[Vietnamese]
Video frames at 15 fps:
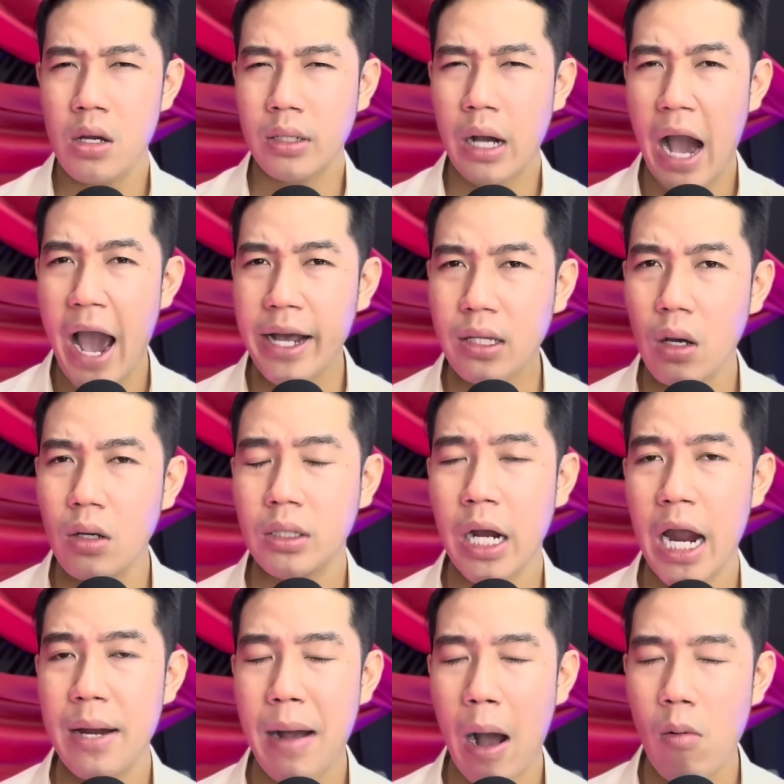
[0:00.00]
kể từ
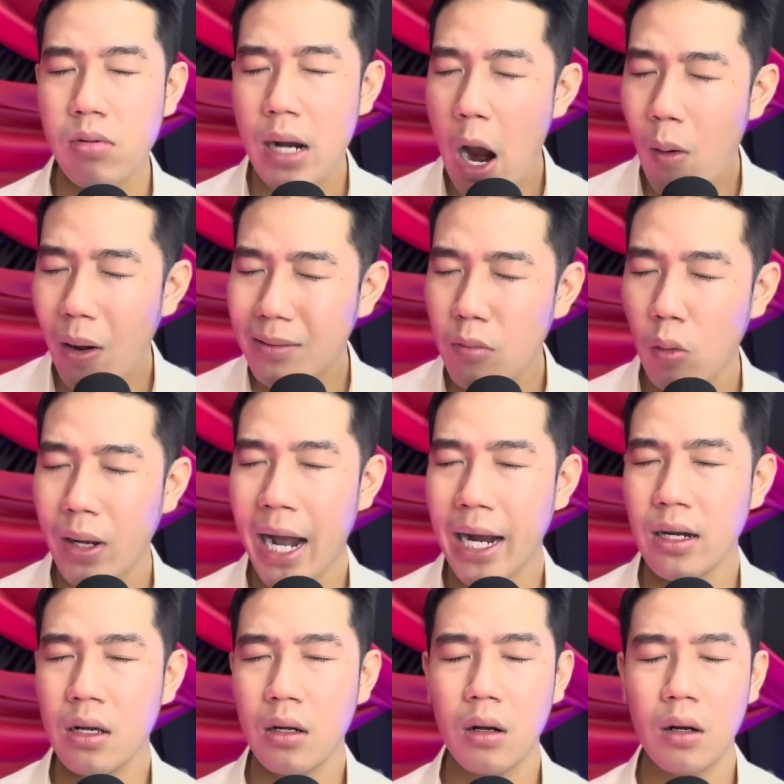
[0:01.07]
khi mà ông kêu anh một cái
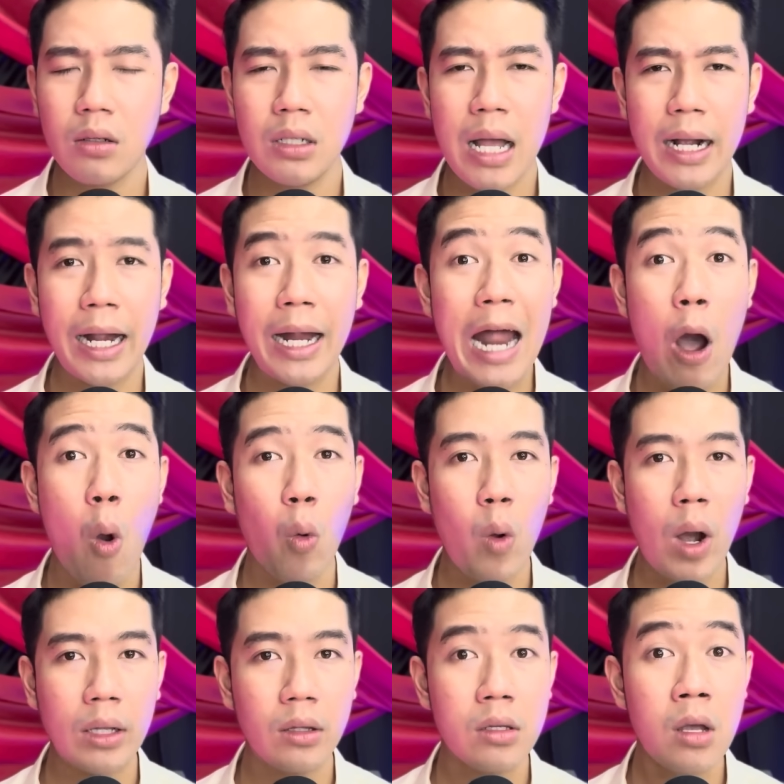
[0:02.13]
đó là cái đầu của
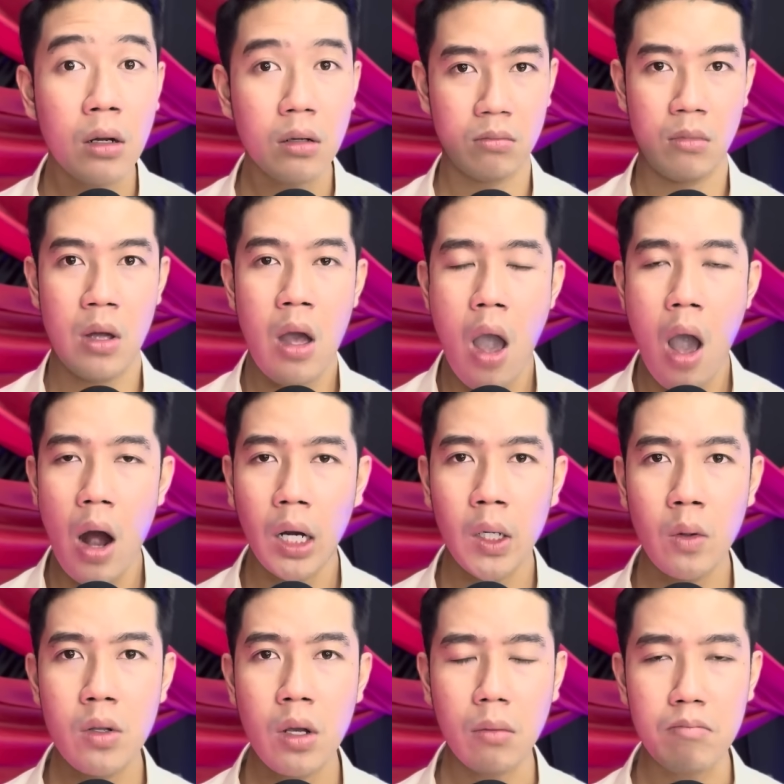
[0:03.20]
anh nó nhức, nó nhức